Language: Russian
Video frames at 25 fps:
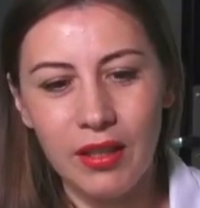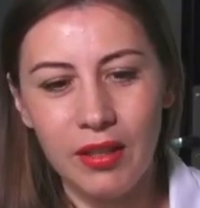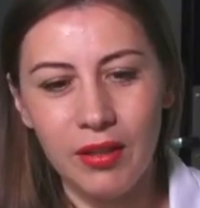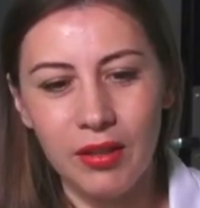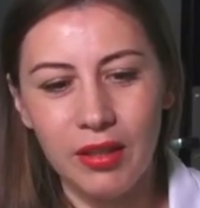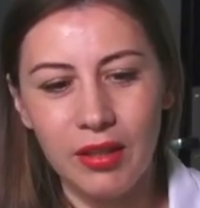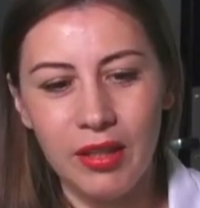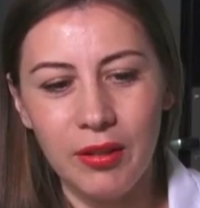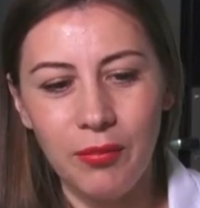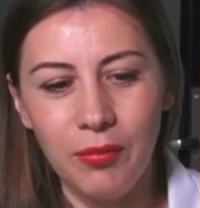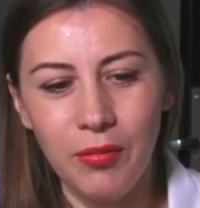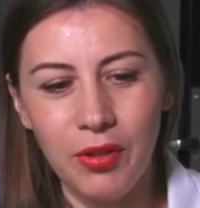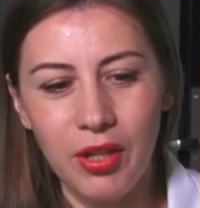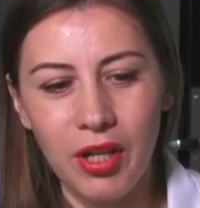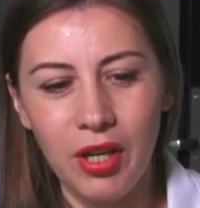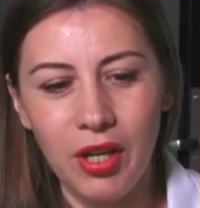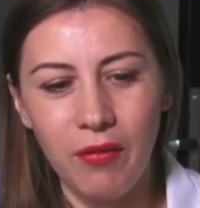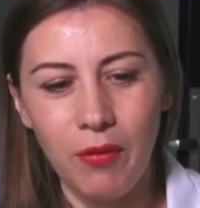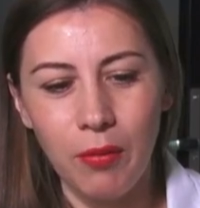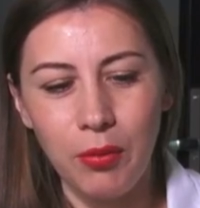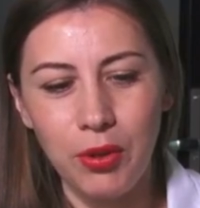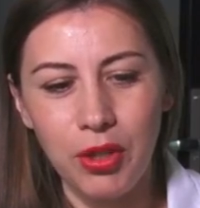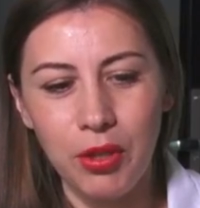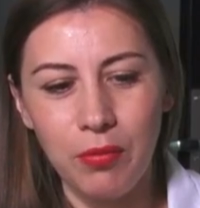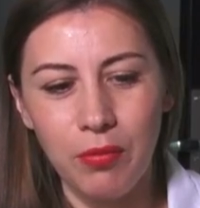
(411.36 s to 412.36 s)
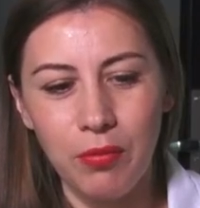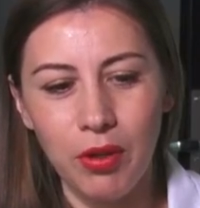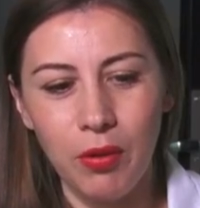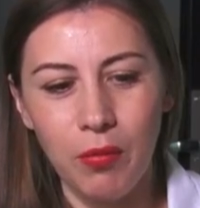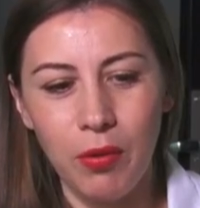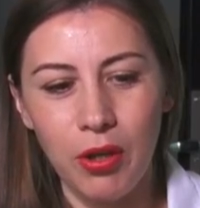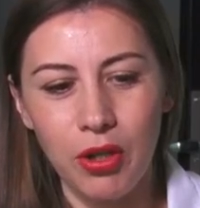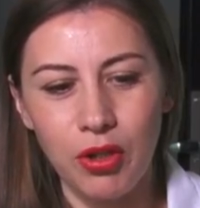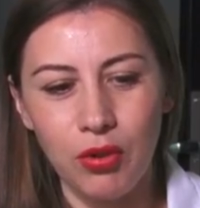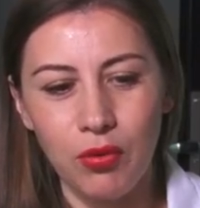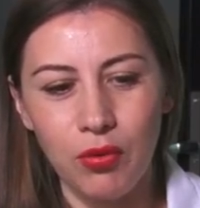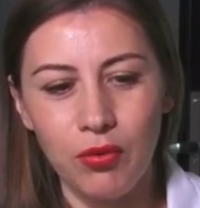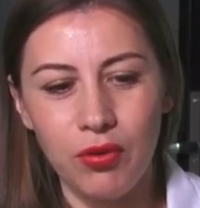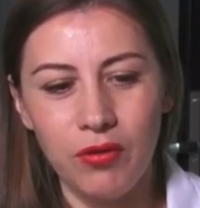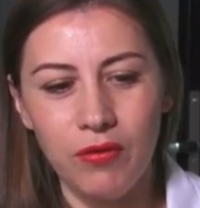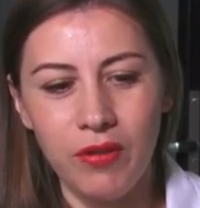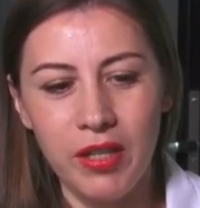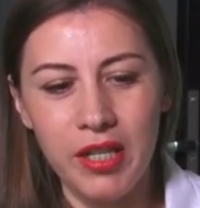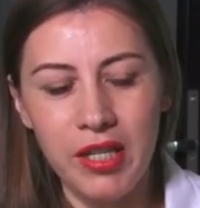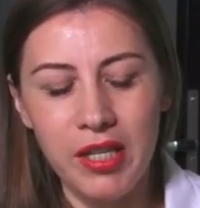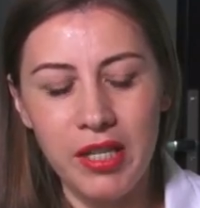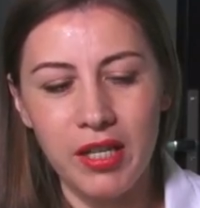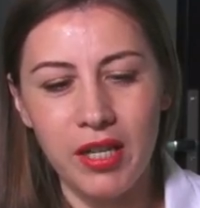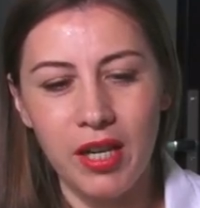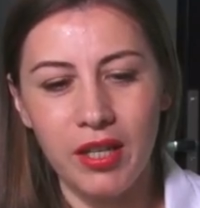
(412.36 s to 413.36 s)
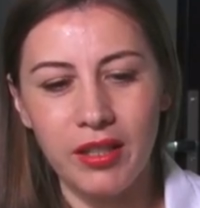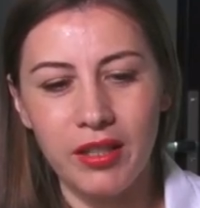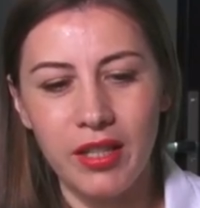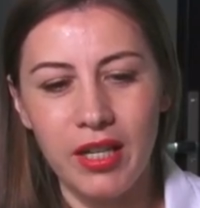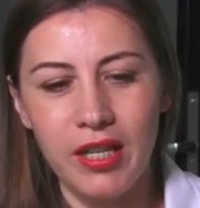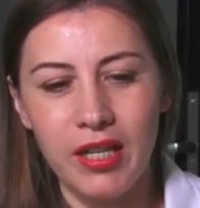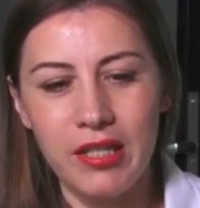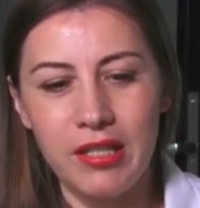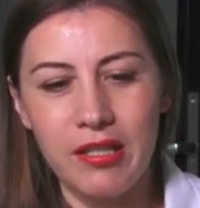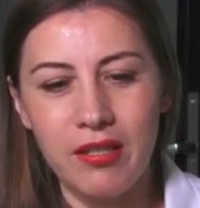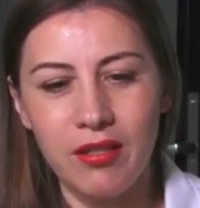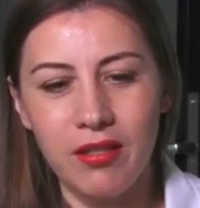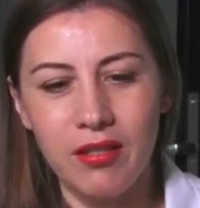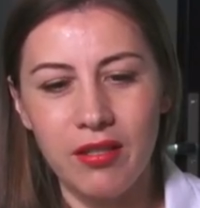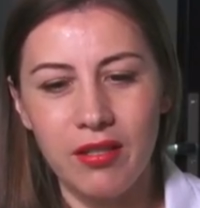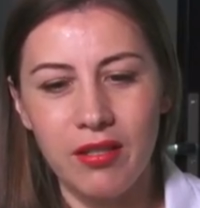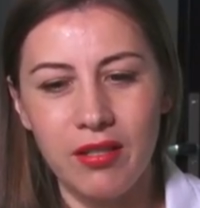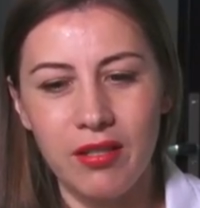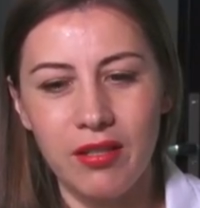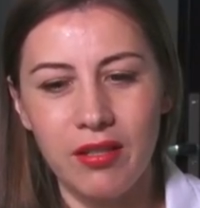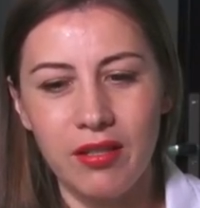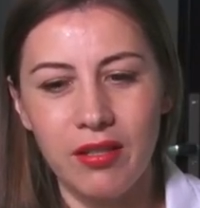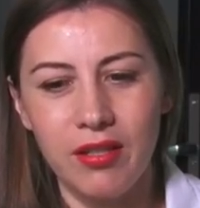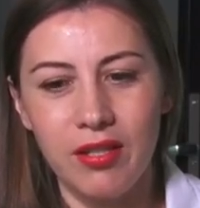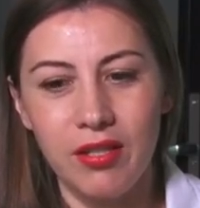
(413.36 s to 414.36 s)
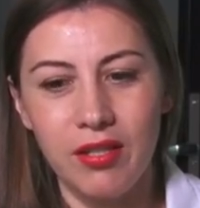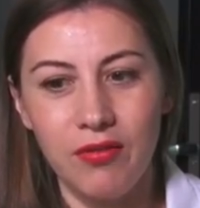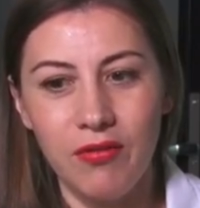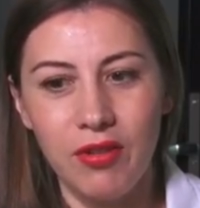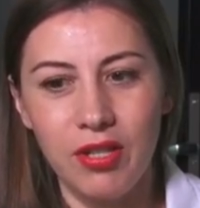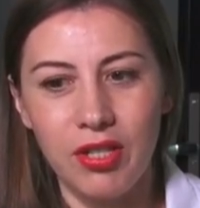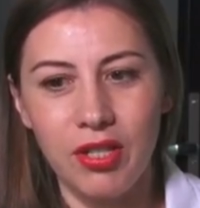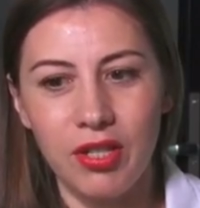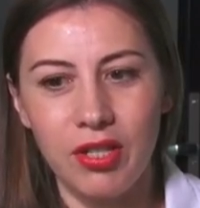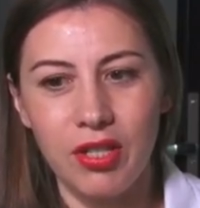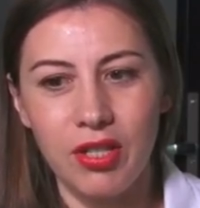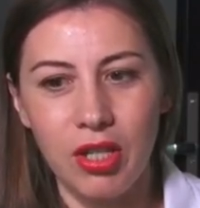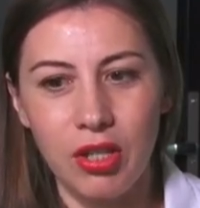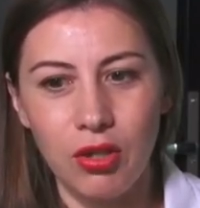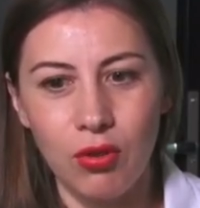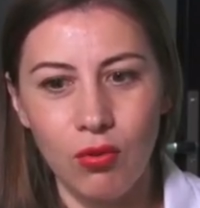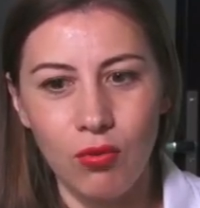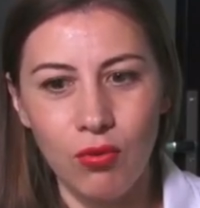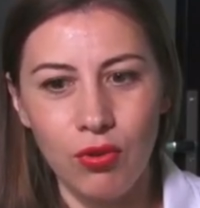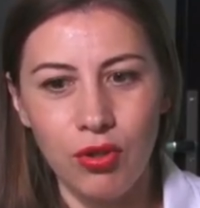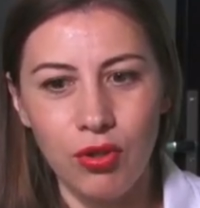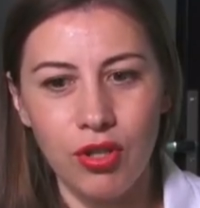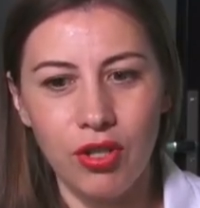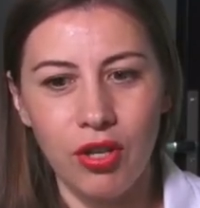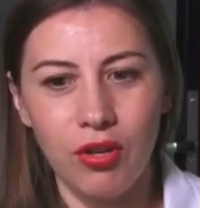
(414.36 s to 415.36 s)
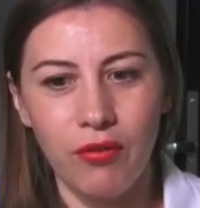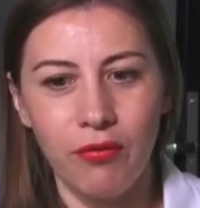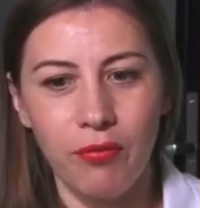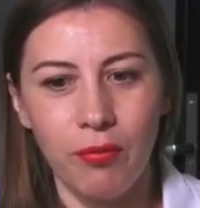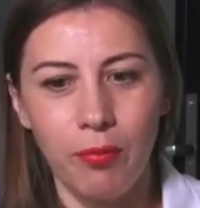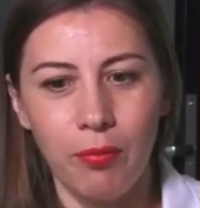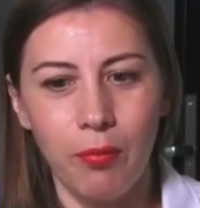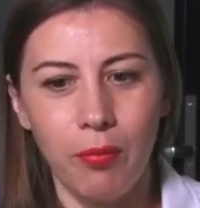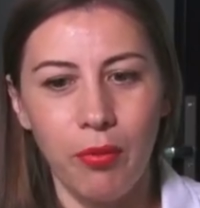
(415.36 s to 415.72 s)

для меня вообще было большое удивление, когда один из э, известных застройщиков, э,